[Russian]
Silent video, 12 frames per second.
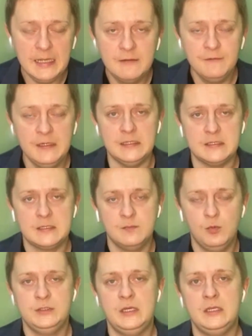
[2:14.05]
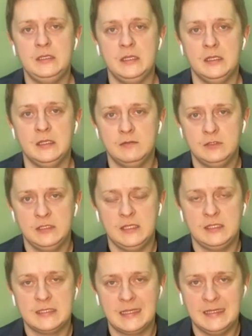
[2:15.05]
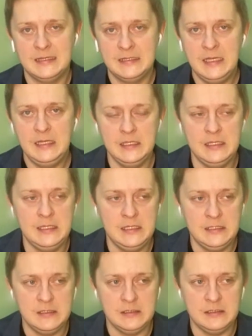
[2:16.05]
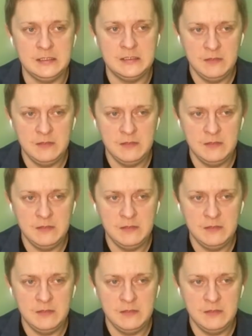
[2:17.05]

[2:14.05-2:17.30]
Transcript: Как вы смотрите на вот этот скандал и